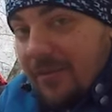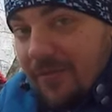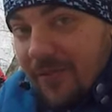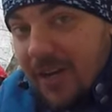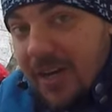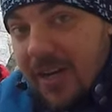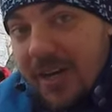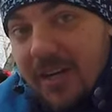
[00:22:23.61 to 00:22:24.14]
в
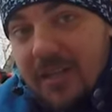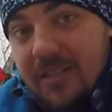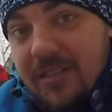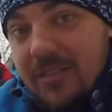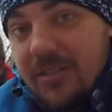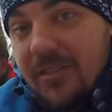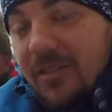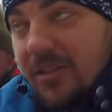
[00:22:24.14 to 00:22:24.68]
горах
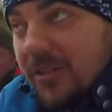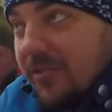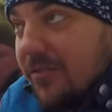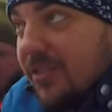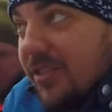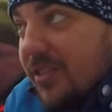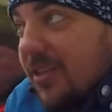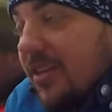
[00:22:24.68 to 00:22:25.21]
снег,
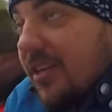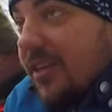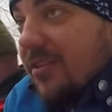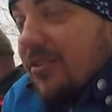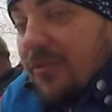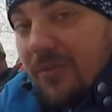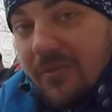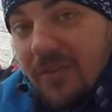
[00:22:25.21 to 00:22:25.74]
снег.
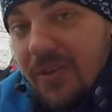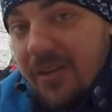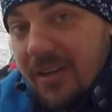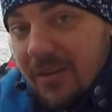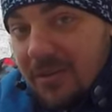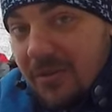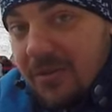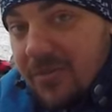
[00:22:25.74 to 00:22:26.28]
Ну, вы видели,
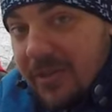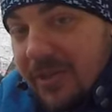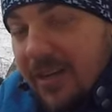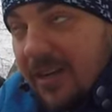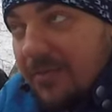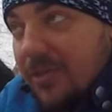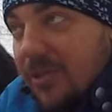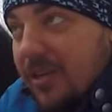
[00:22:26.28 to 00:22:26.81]
собственно,
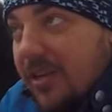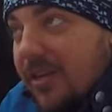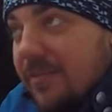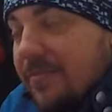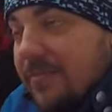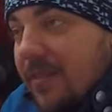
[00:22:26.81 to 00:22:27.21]
как мы шли.